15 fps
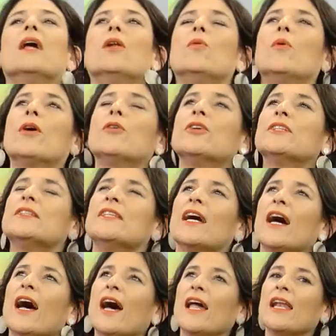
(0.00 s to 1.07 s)
Luego
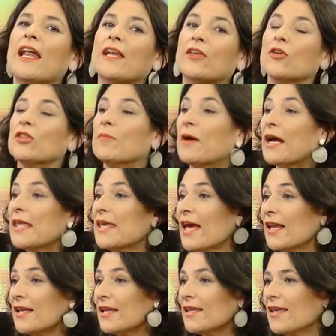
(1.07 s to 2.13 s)
está la región de
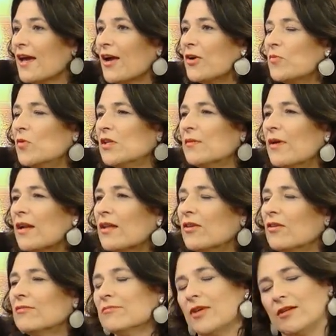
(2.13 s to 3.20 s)
Magallanes, ya como última
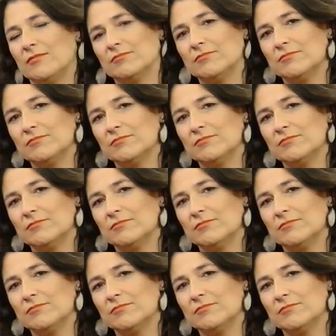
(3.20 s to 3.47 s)
región, bueno,